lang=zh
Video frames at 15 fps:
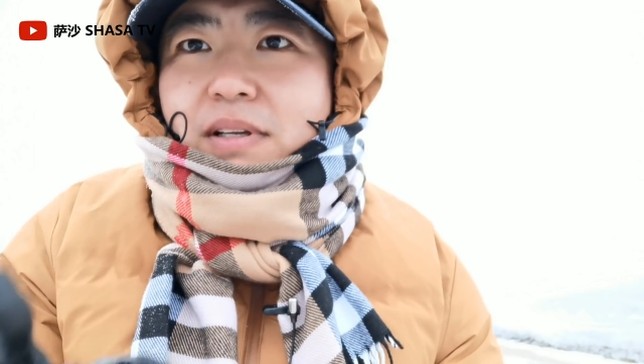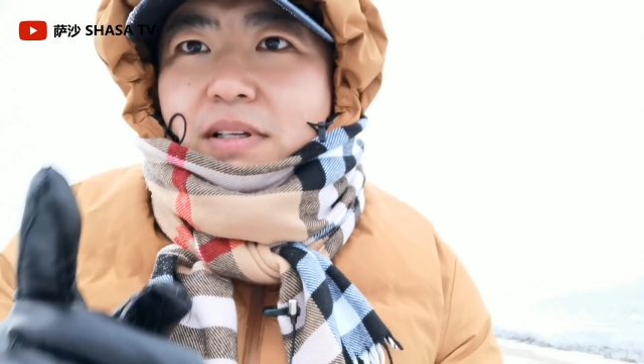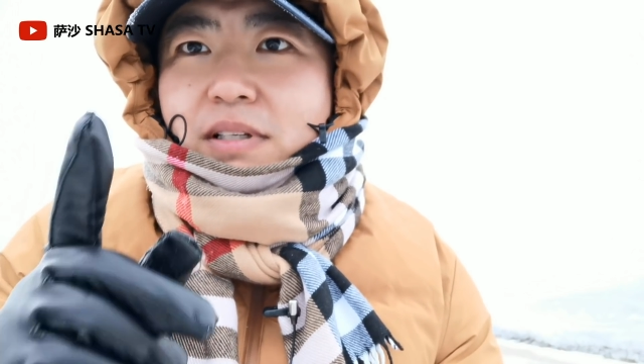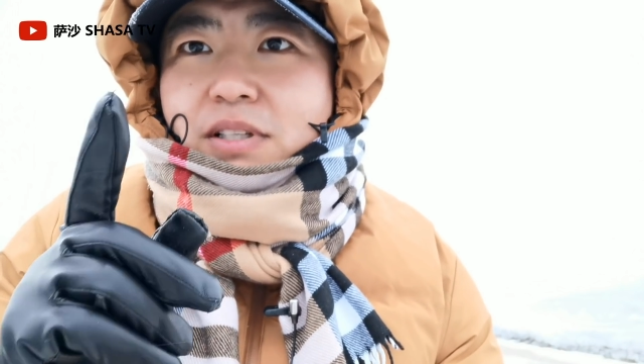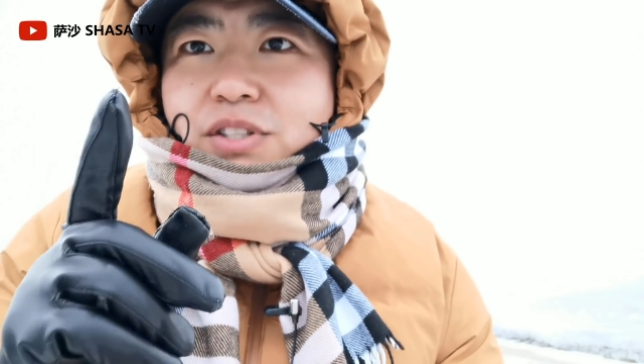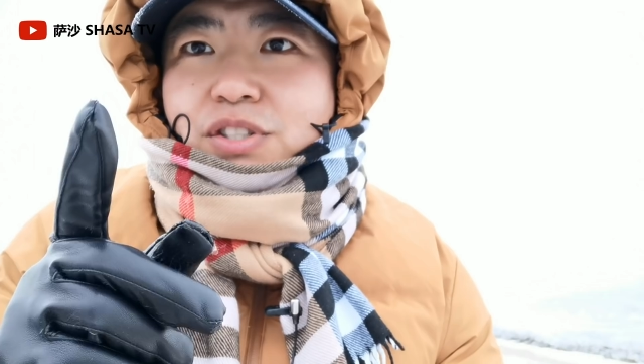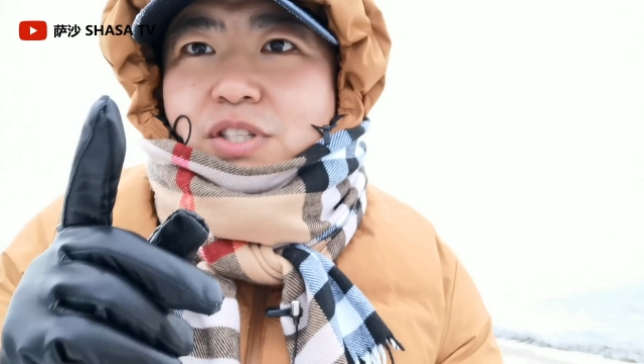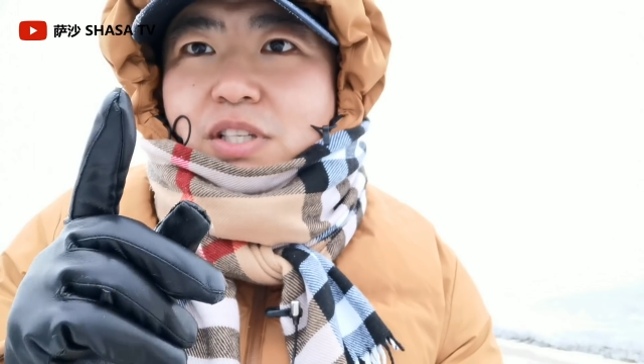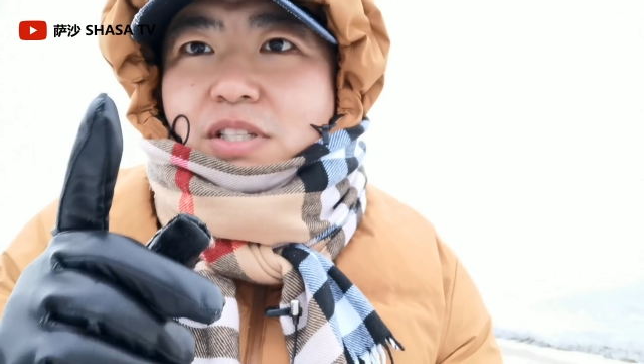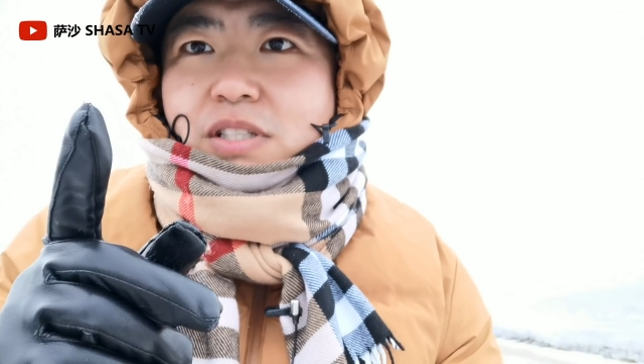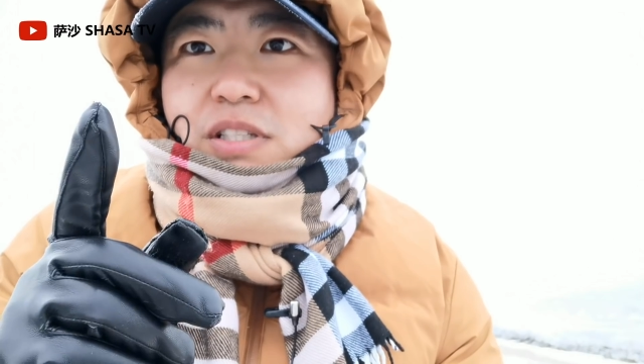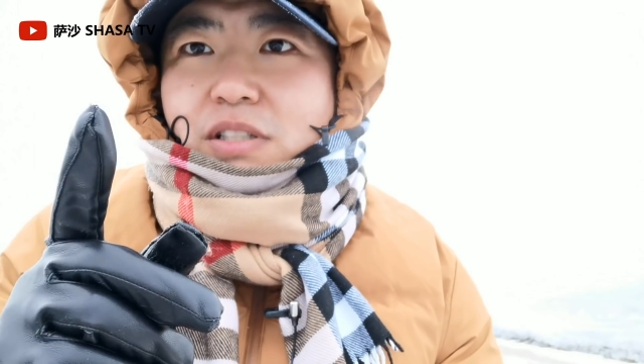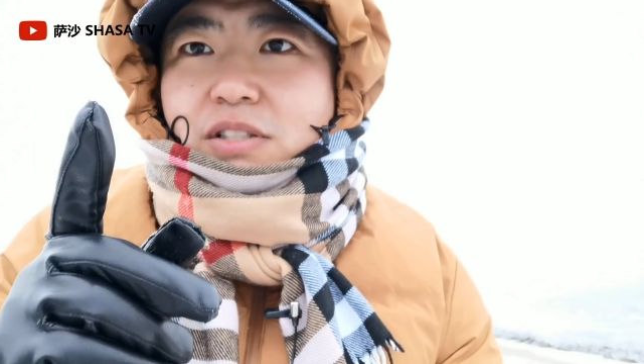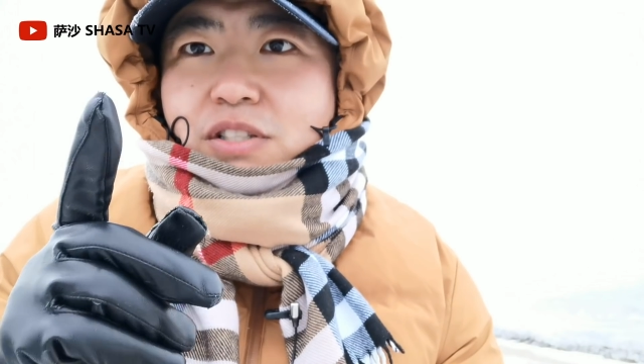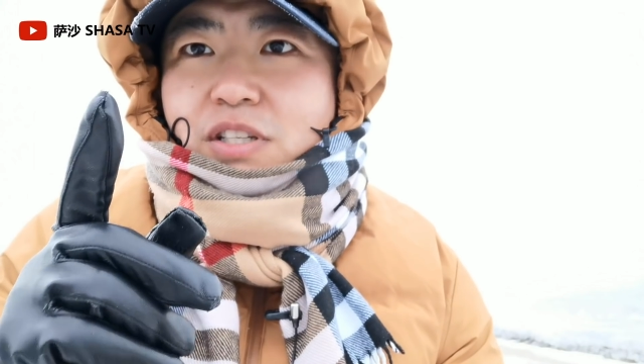进
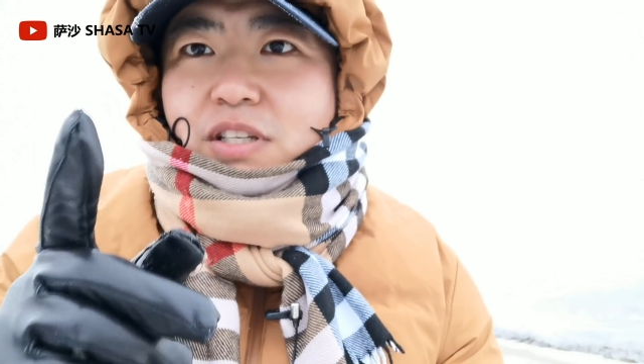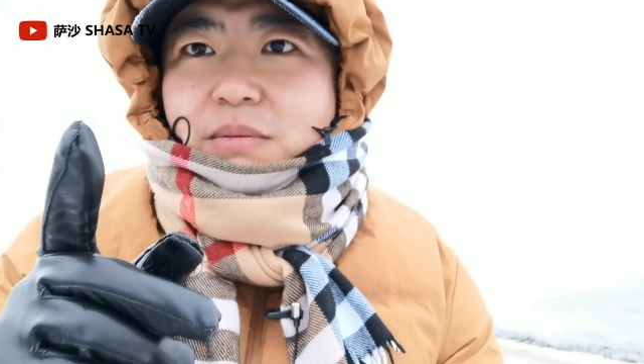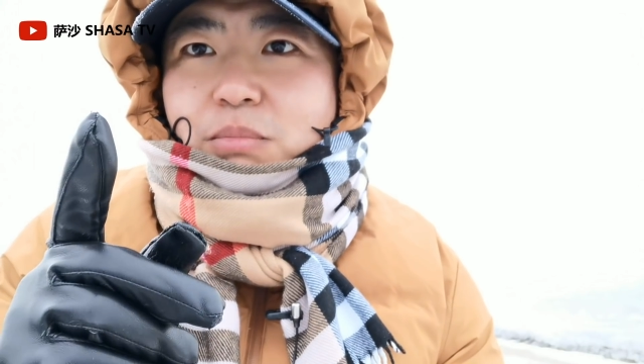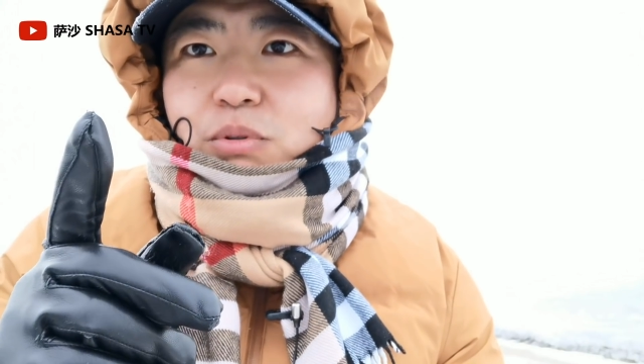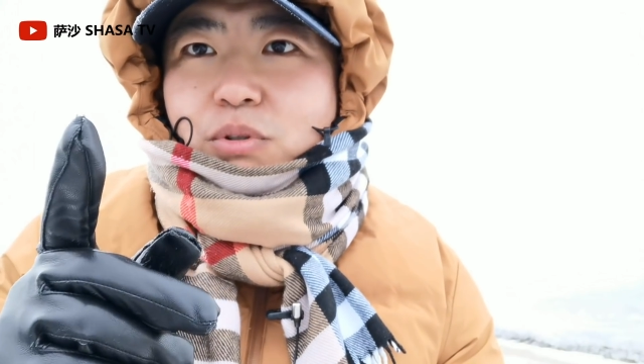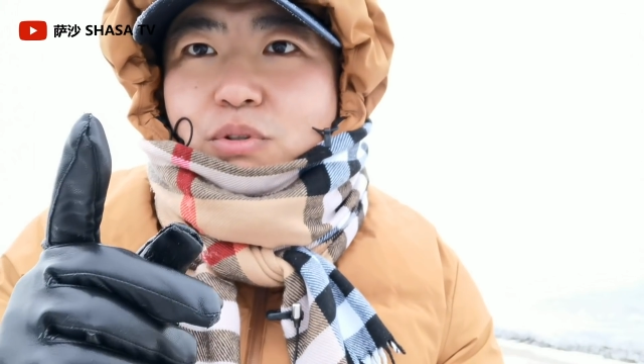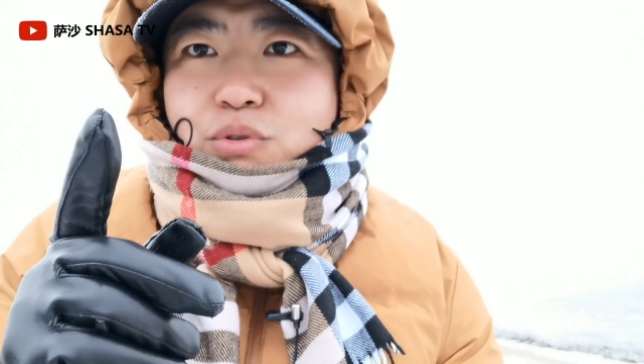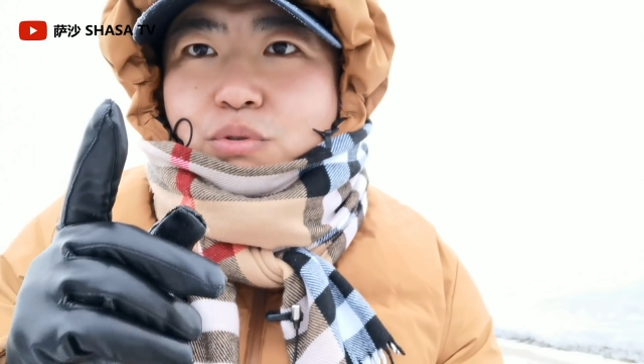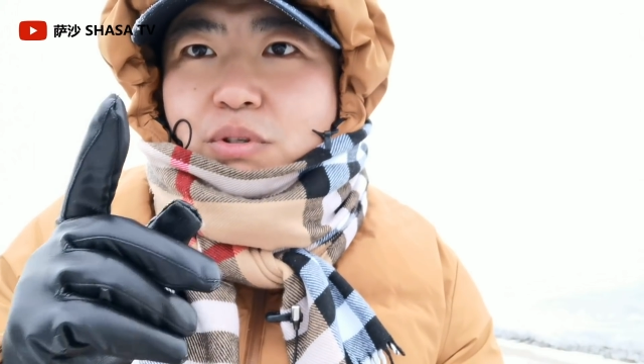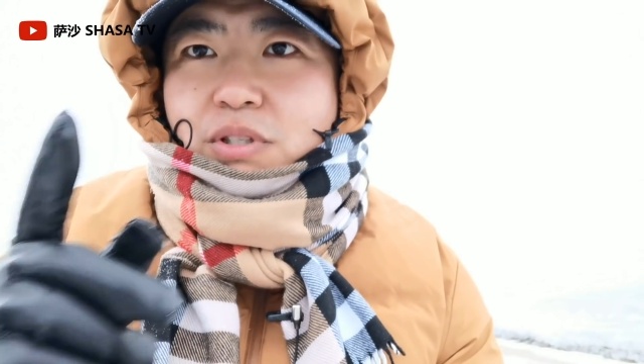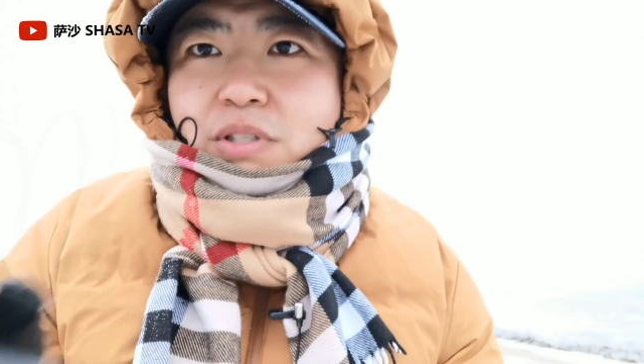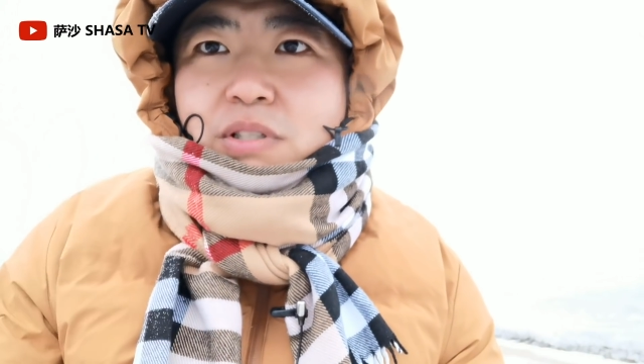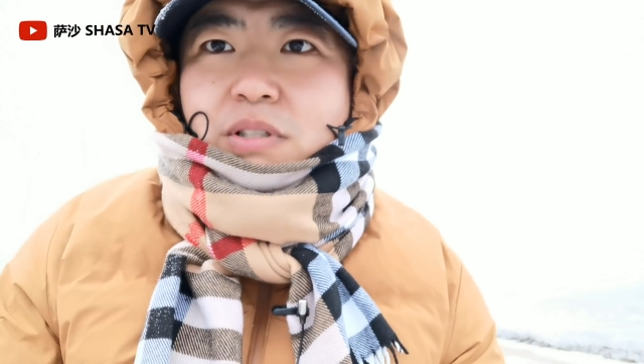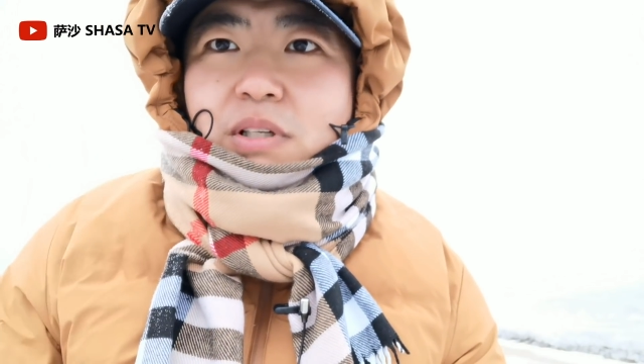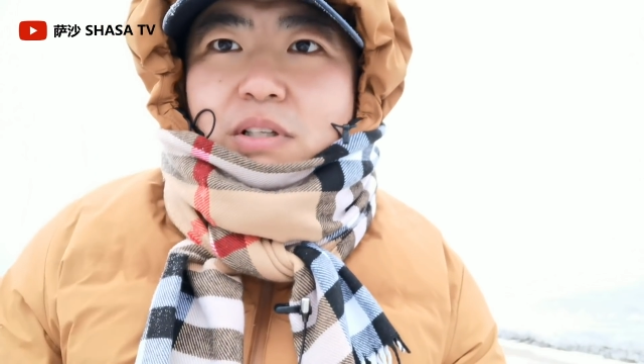行进一步的军
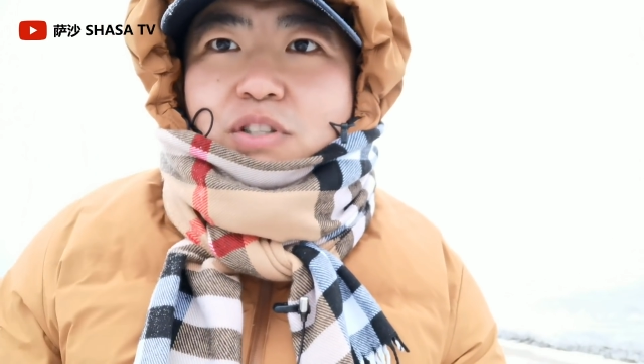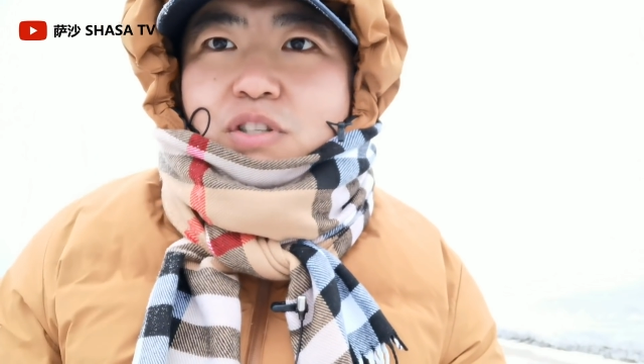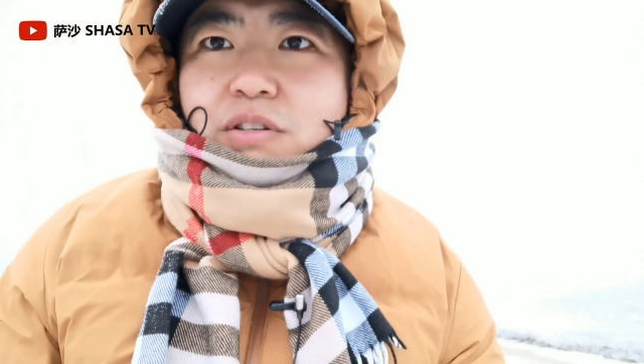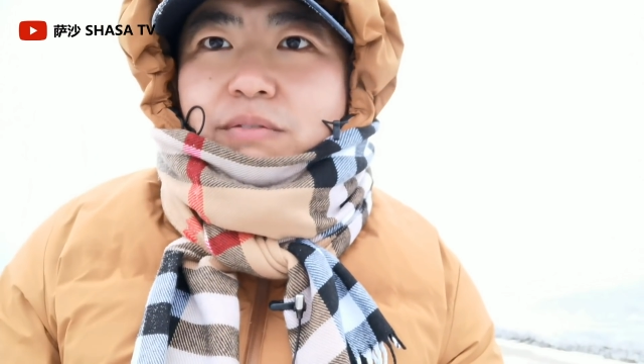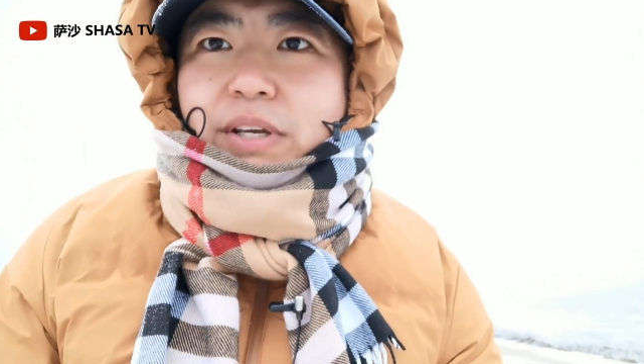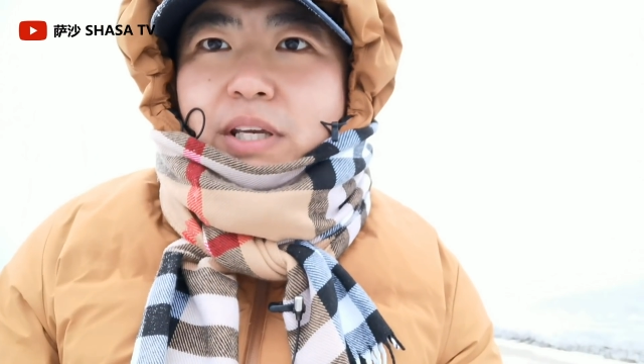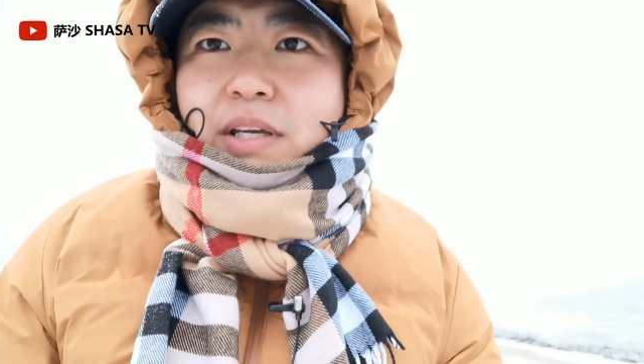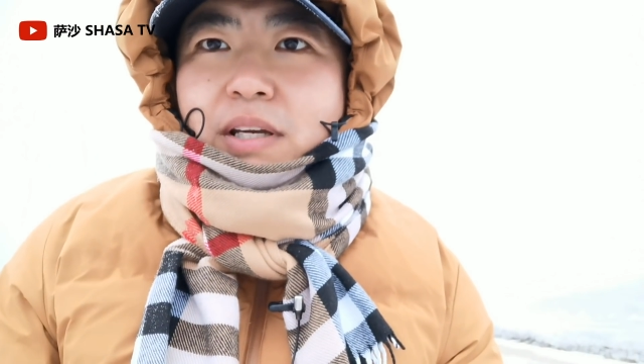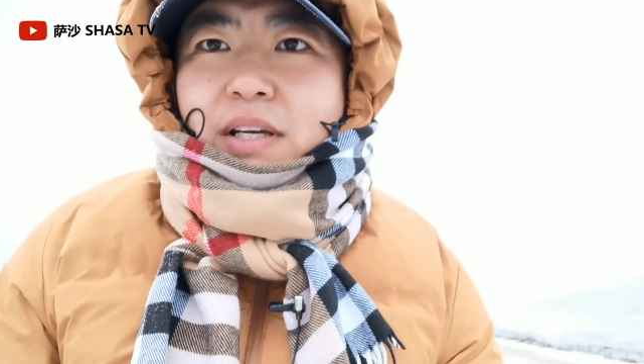事的示威，